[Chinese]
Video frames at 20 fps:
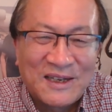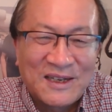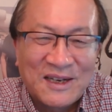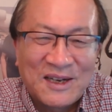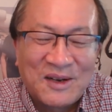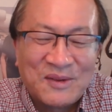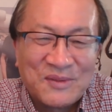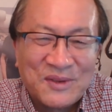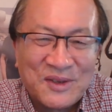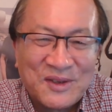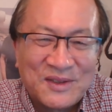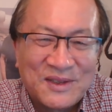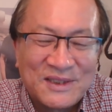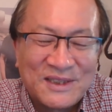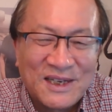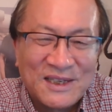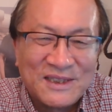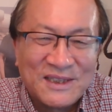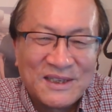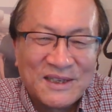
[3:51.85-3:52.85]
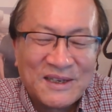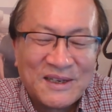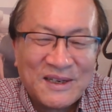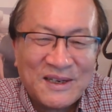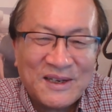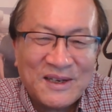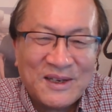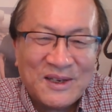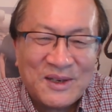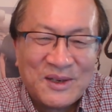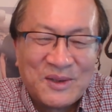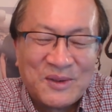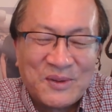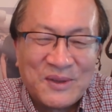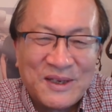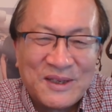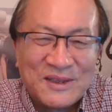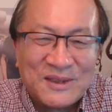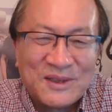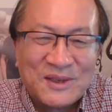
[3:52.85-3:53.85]
抗美援朝战争，
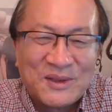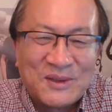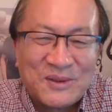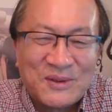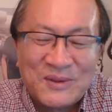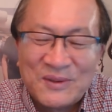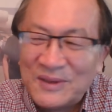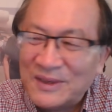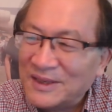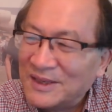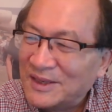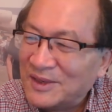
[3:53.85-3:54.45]
回来之后。